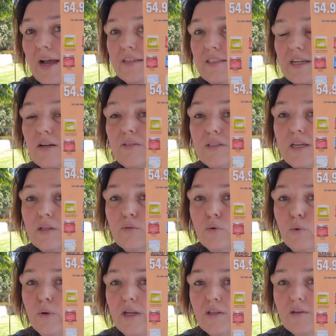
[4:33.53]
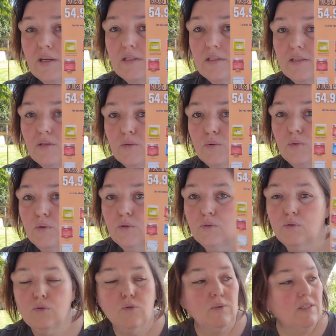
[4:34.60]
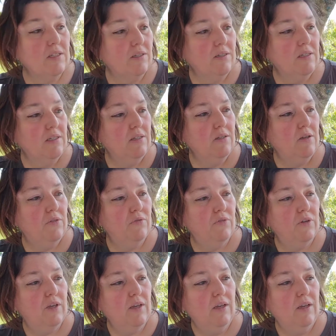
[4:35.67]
à 54,90€ au lieu de 79,